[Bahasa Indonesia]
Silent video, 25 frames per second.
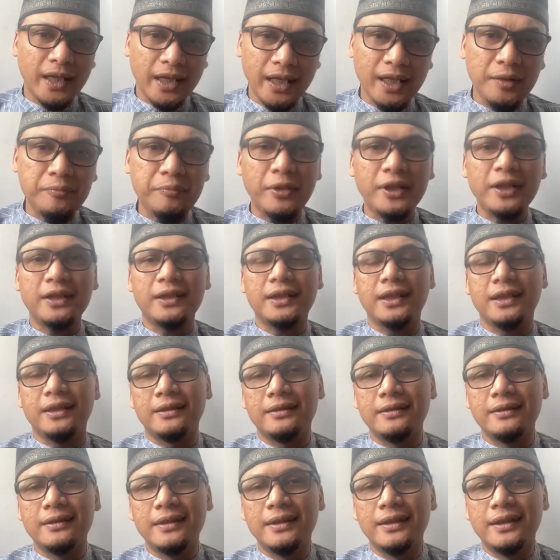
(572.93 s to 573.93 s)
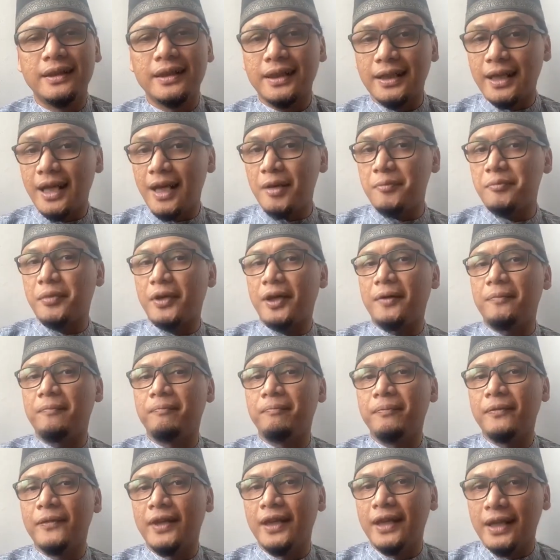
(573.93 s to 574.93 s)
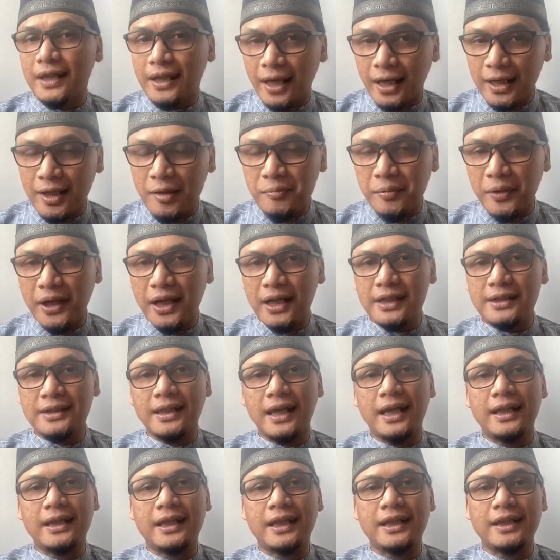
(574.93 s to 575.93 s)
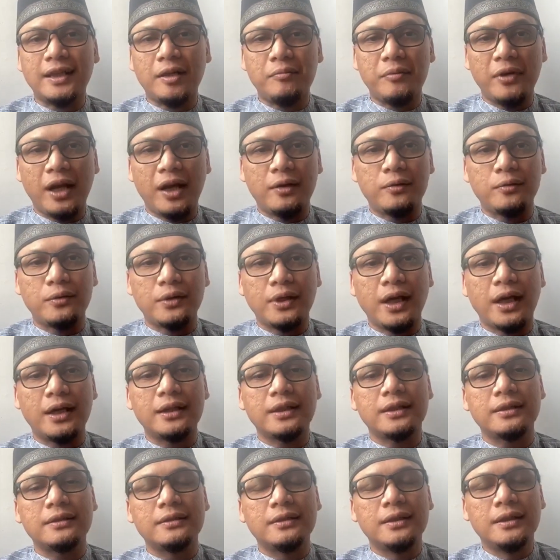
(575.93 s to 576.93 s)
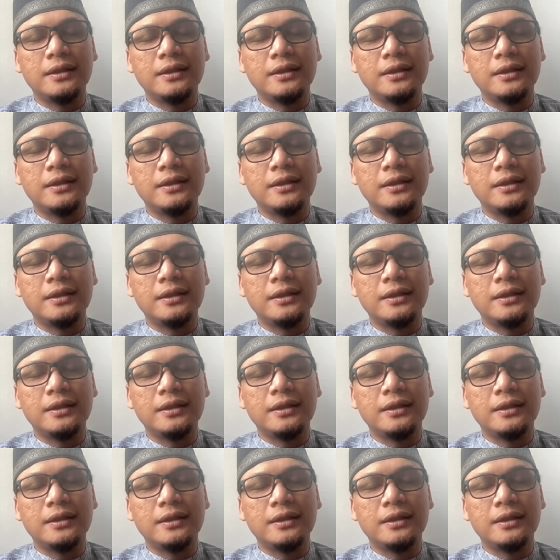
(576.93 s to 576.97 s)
Ini penting. Kenapa? Karena pada saat kita melakukan